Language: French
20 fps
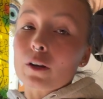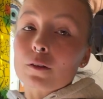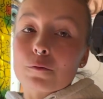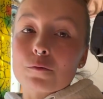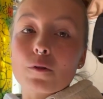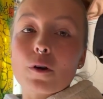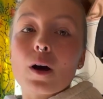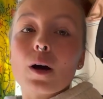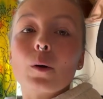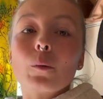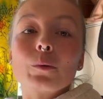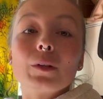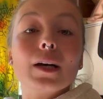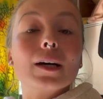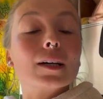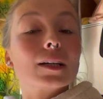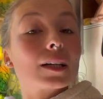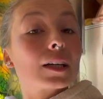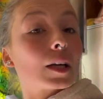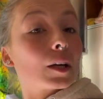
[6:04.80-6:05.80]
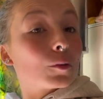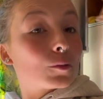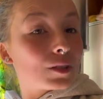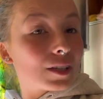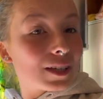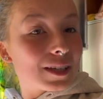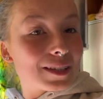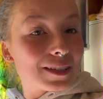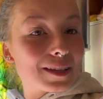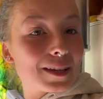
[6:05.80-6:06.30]
une fois on a
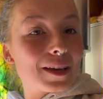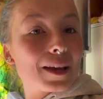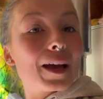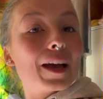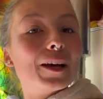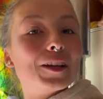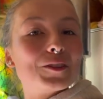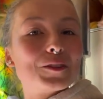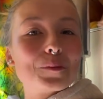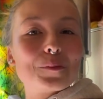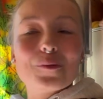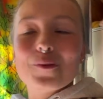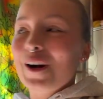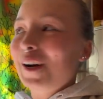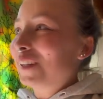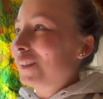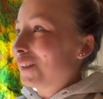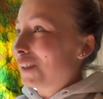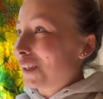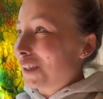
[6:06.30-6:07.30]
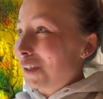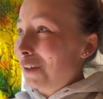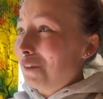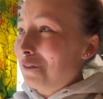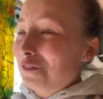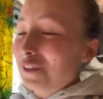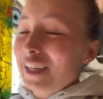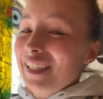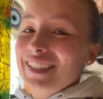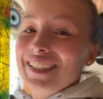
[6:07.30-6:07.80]
réutilisé du bois donc en
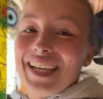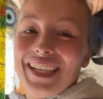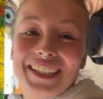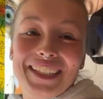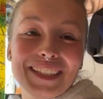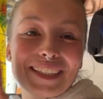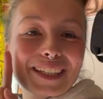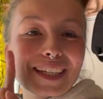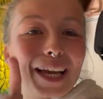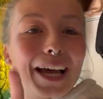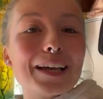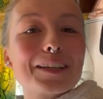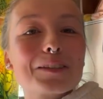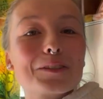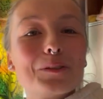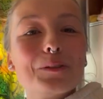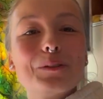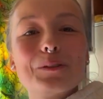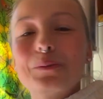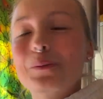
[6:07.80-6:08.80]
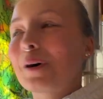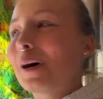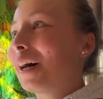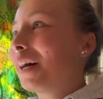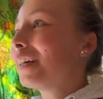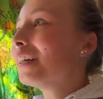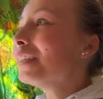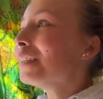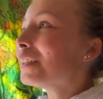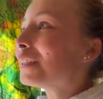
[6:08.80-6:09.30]
fait il y a des traces de doigts
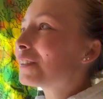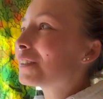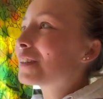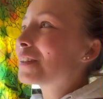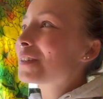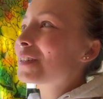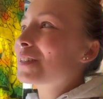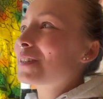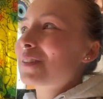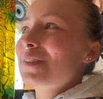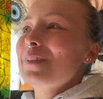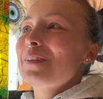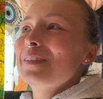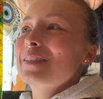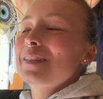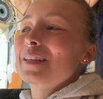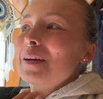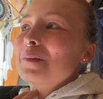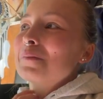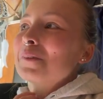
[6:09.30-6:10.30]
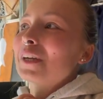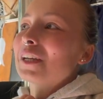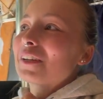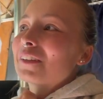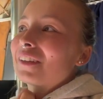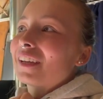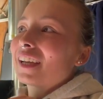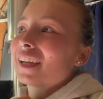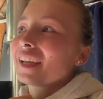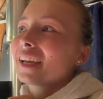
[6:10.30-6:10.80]
dessus. C'est à mourir
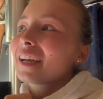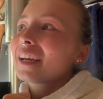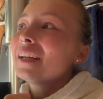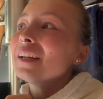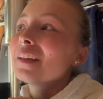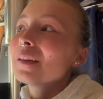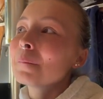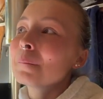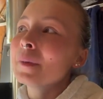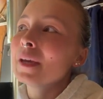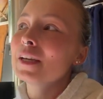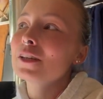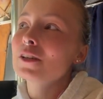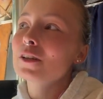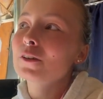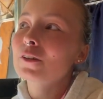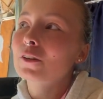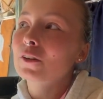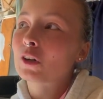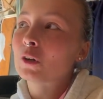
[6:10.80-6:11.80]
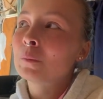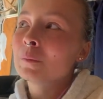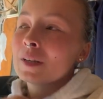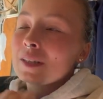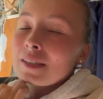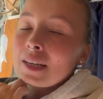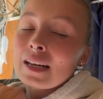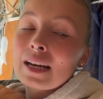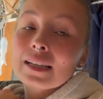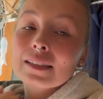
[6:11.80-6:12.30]
de rire. Mais euh, comme
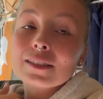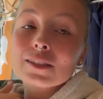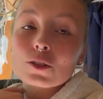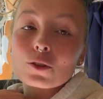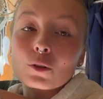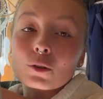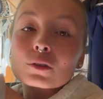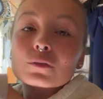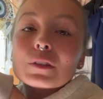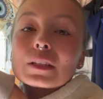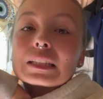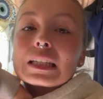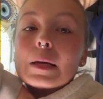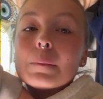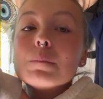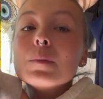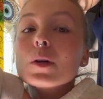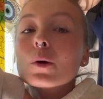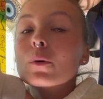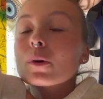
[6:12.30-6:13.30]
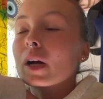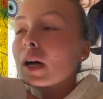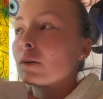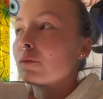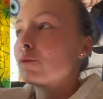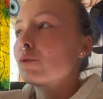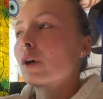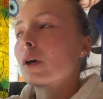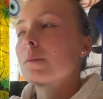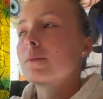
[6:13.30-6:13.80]
Bastien il a dit je compte faire de la
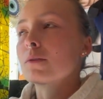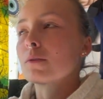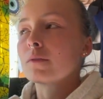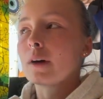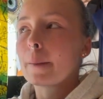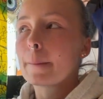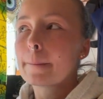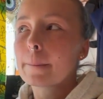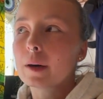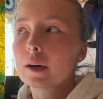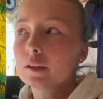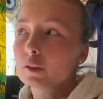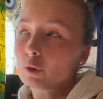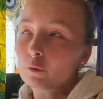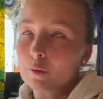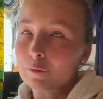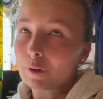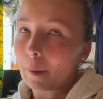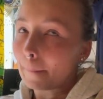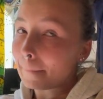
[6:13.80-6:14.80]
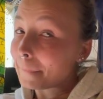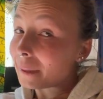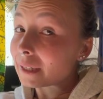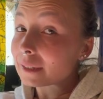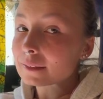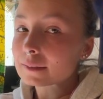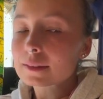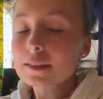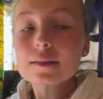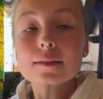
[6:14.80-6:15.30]
pyrogravure et puis on va peindre, on va faire plein
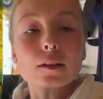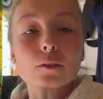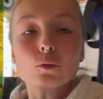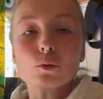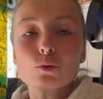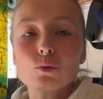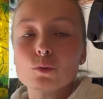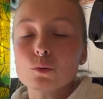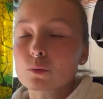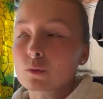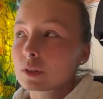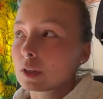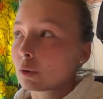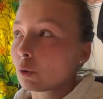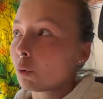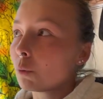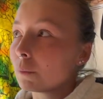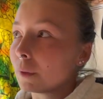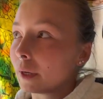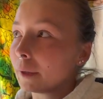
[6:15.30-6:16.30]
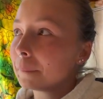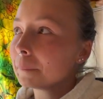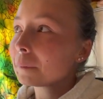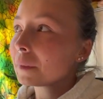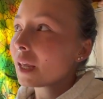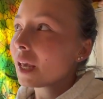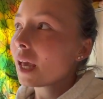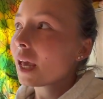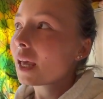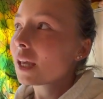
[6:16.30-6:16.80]
de dessins dessus donc c'est trop bien.
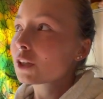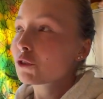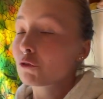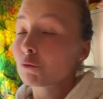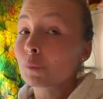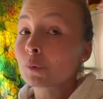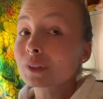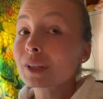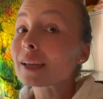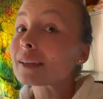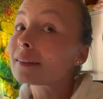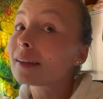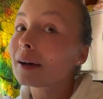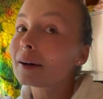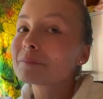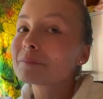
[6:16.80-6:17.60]
Je vous montrer ça.